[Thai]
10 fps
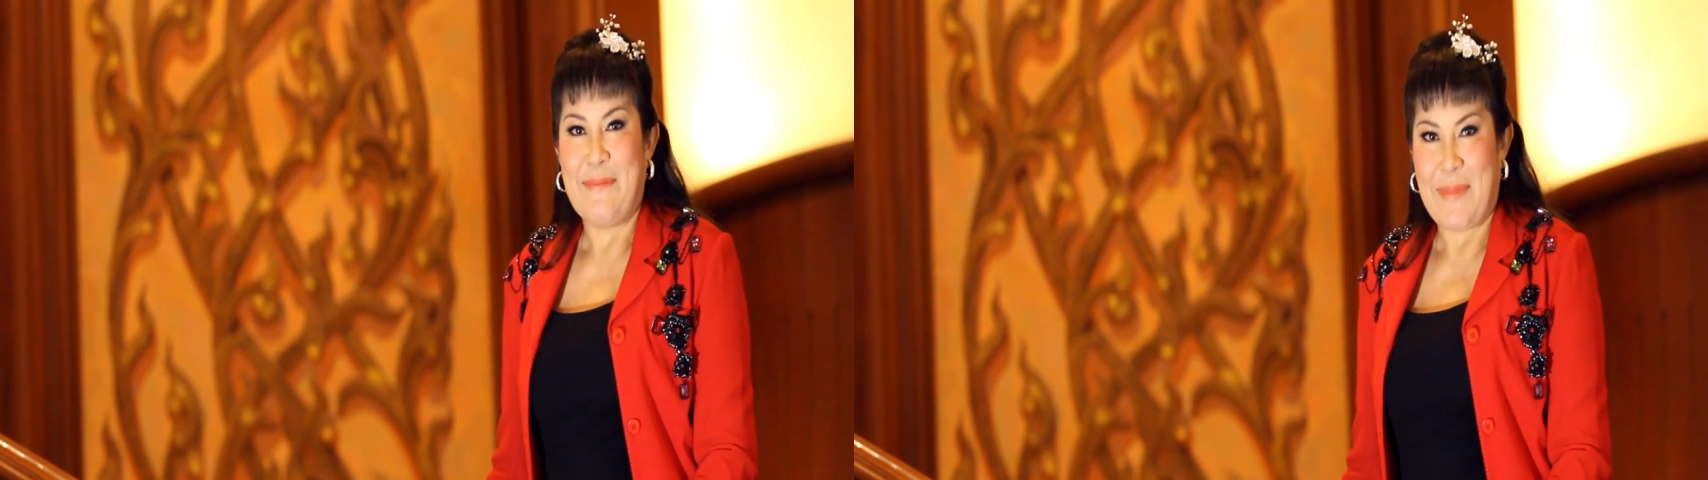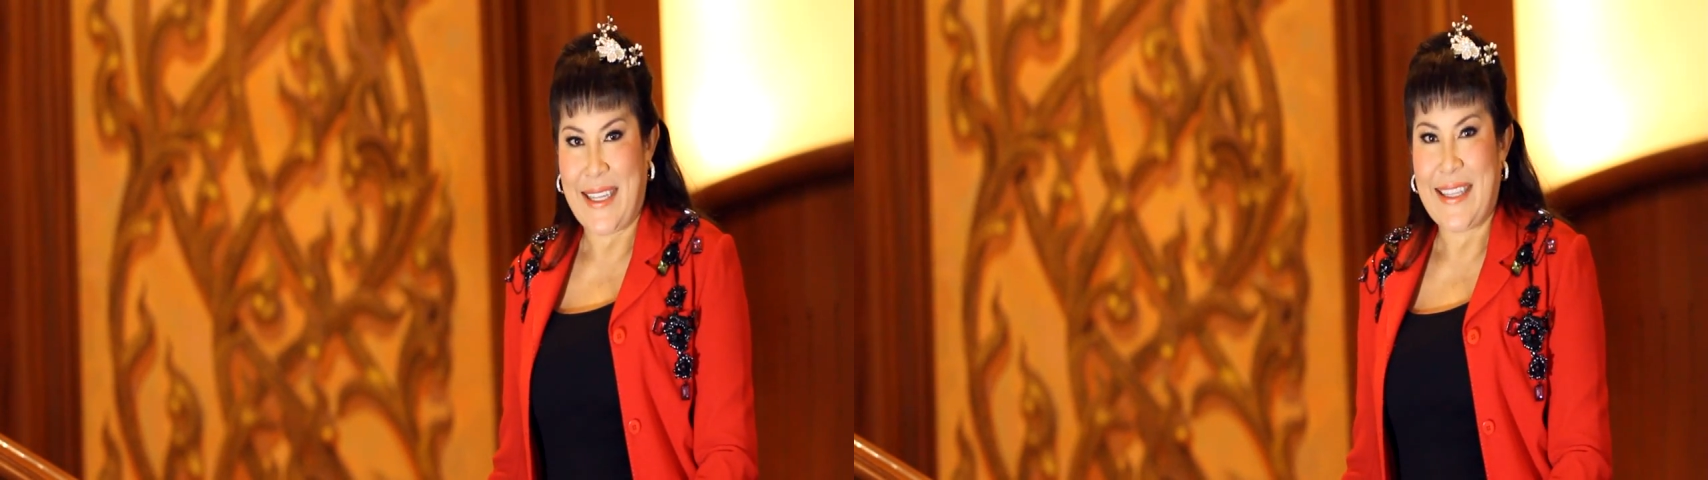
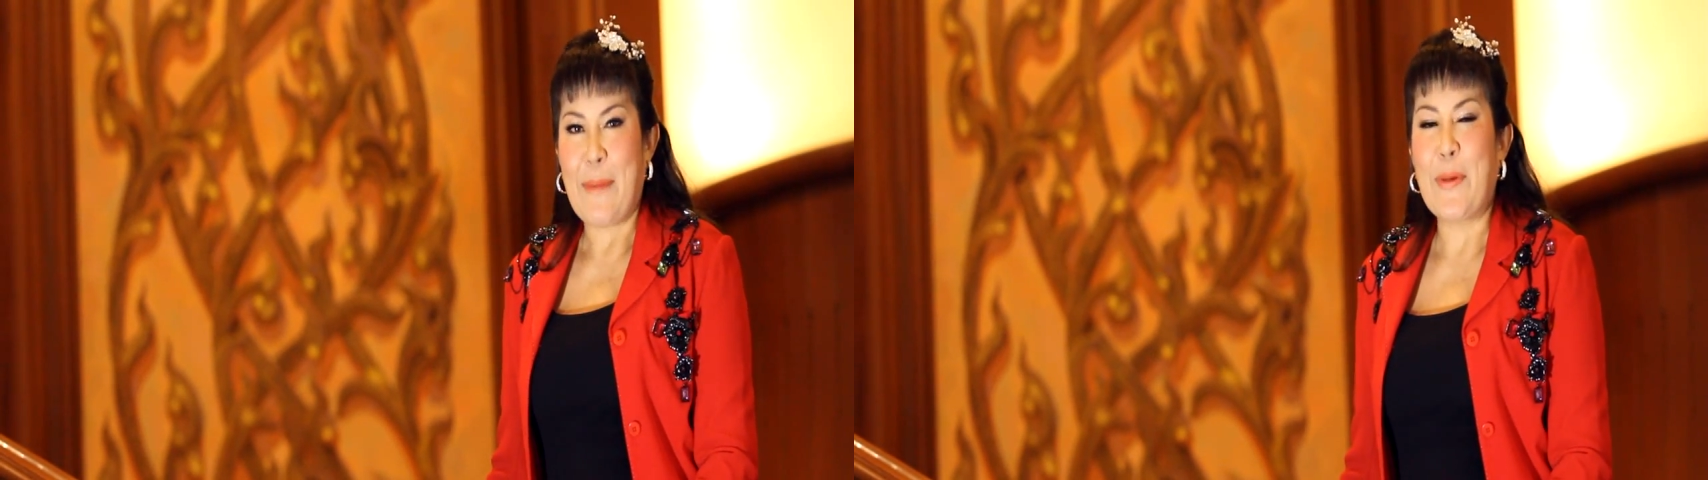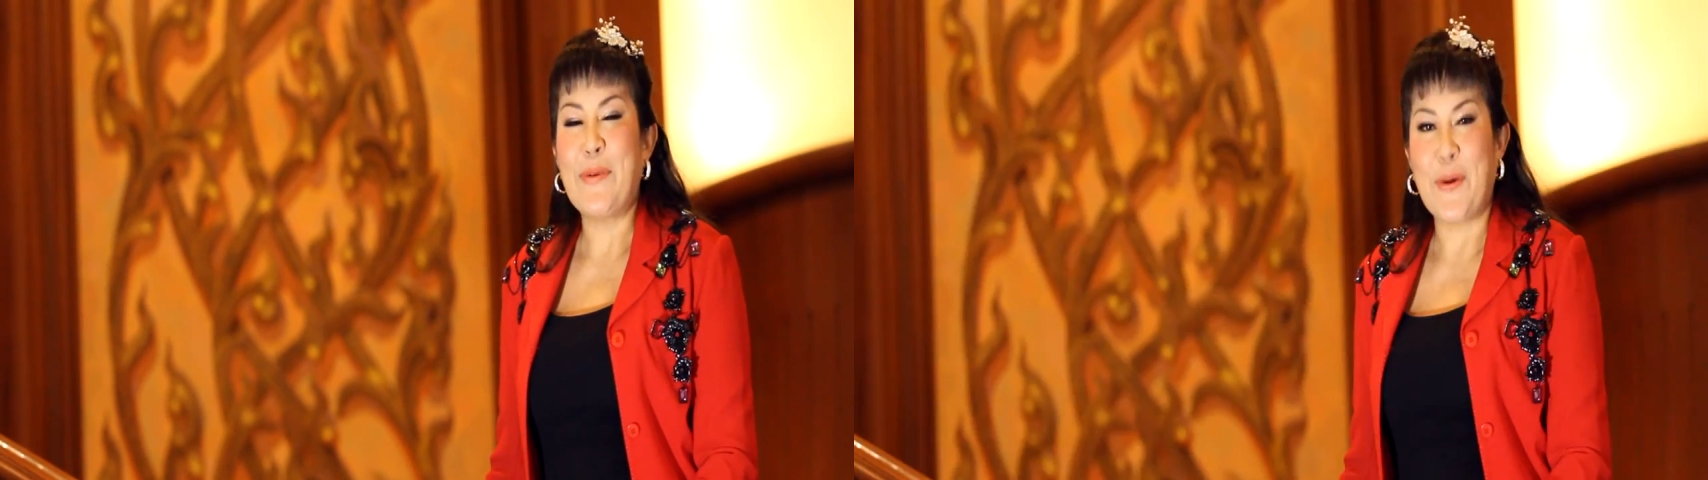มาติด
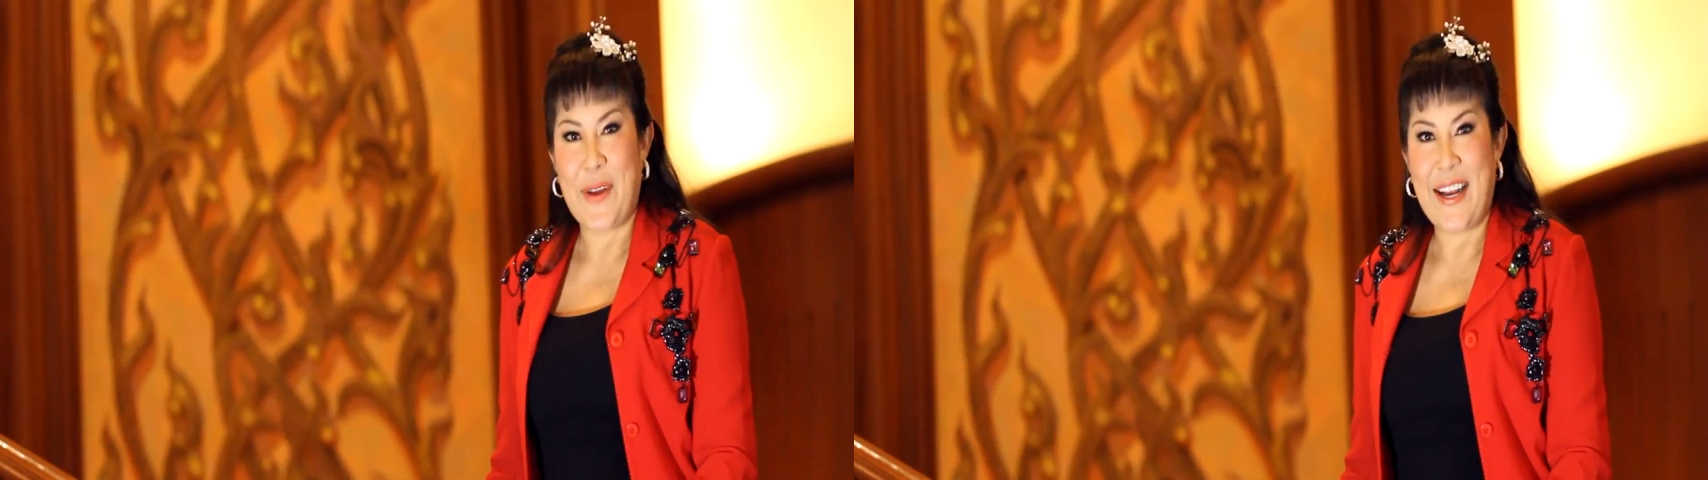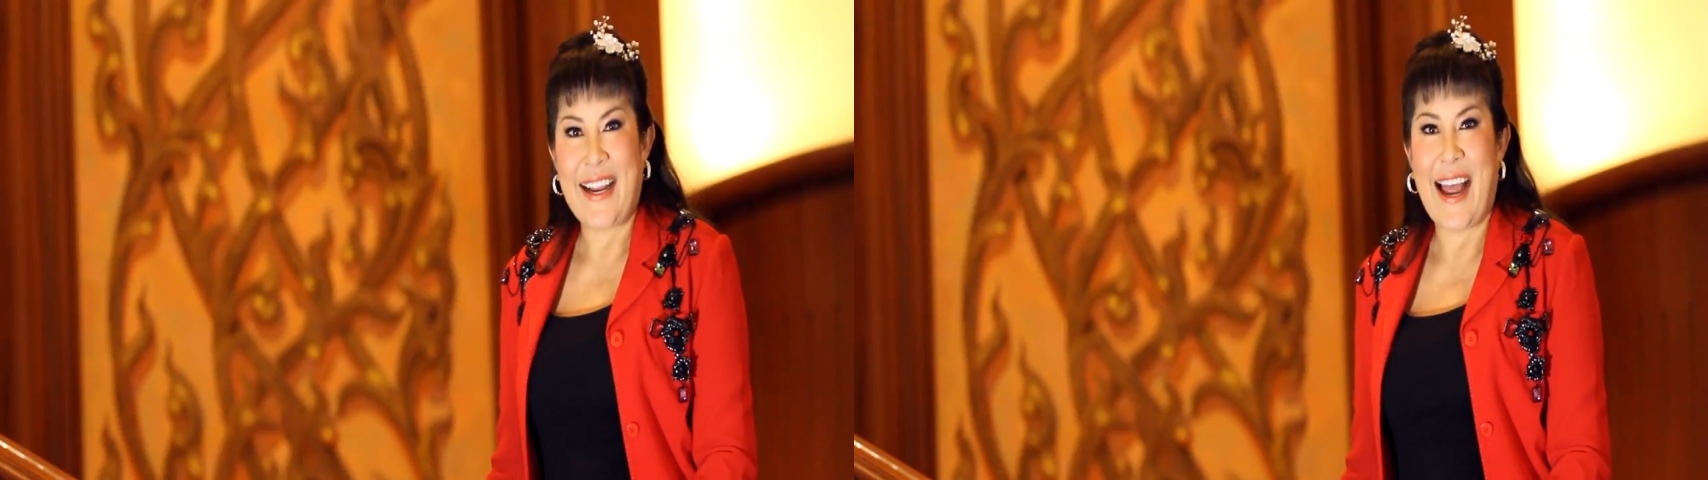ตามรับชม
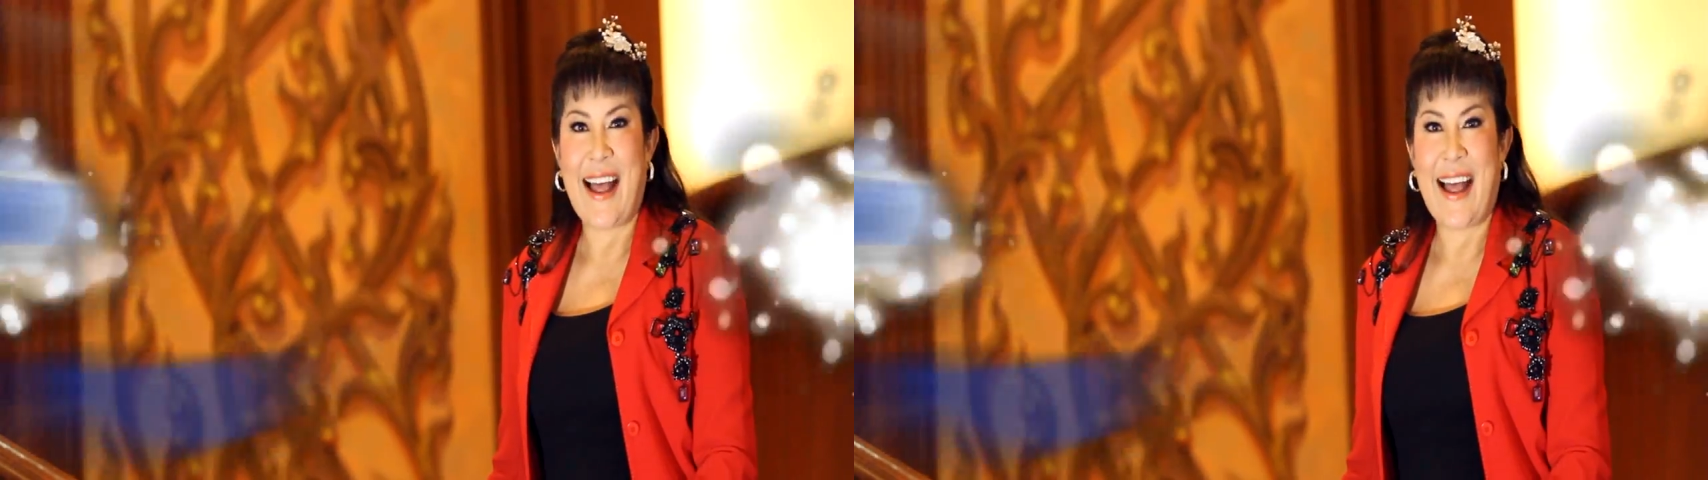ได้เลยค่ะ